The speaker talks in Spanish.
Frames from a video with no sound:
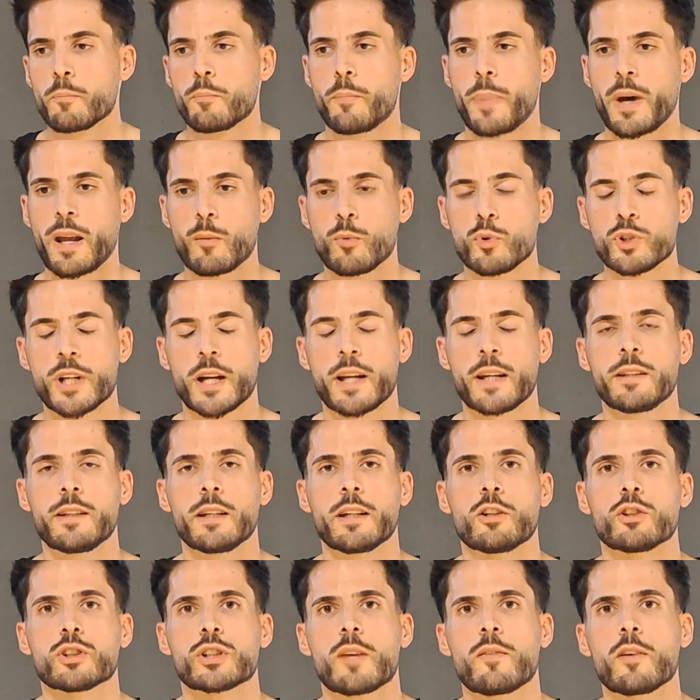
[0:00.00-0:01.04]
Para mucha gente
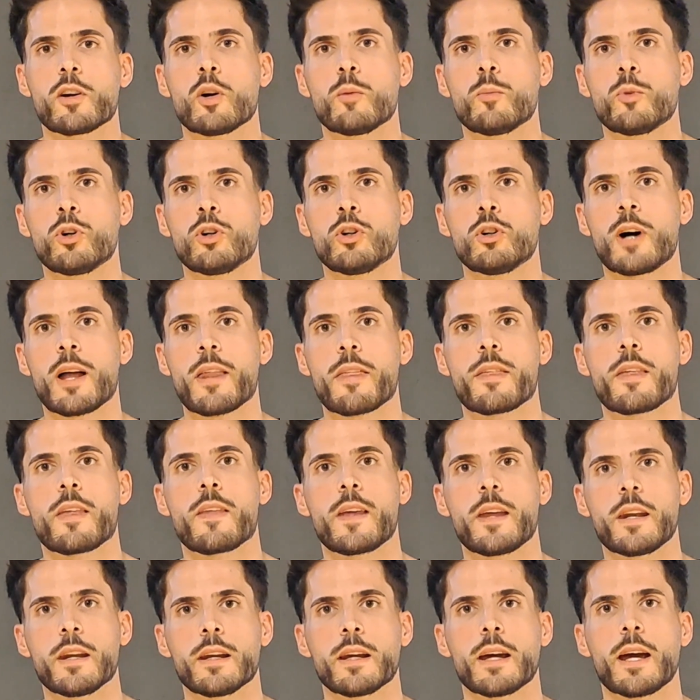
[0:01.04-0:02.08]
que no sabe cómo
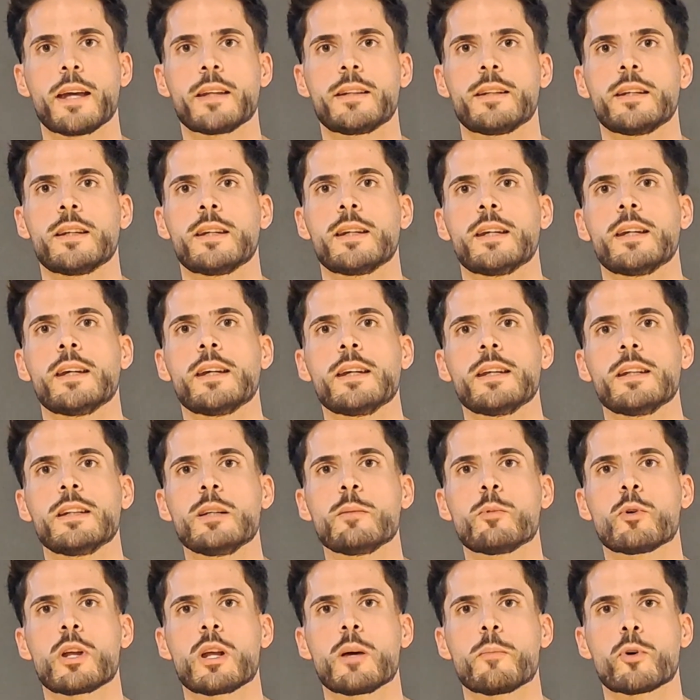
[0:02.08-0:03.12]
acceder a este
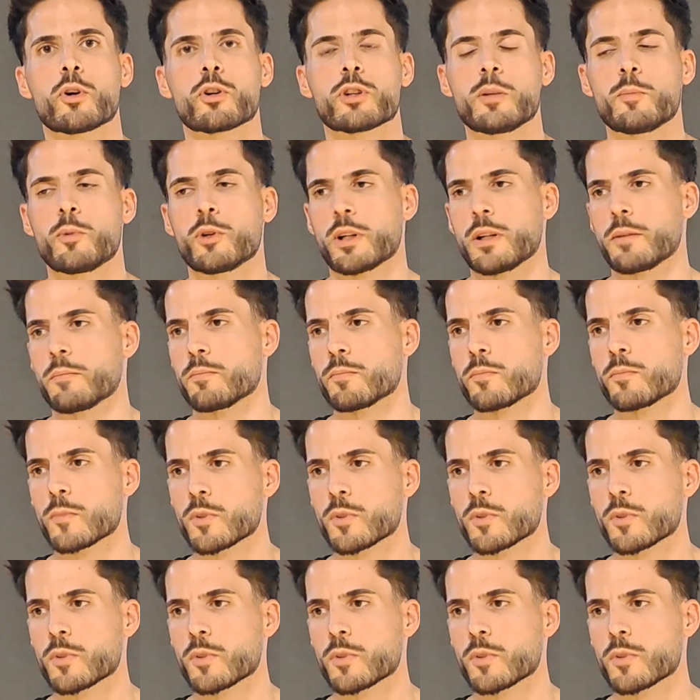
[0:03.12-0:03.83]
tipo de deporte, porque